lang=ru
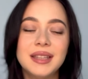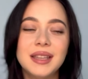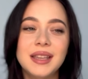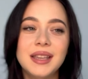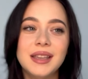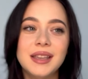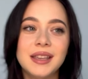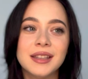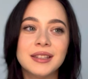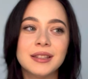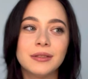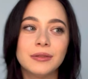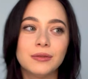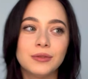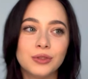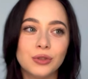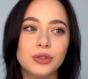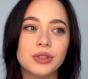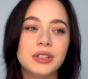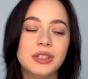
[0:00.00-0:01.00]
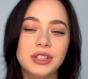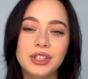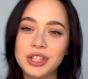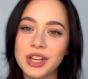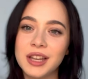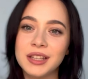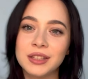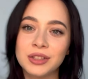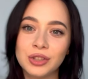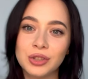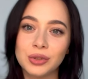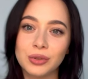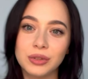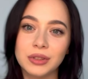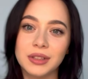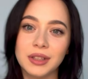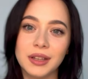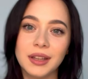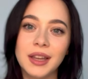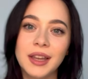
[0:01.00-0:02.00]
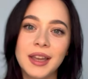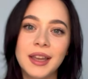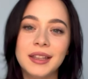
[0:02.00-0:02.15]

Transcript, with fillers: и если вот сейчас что-то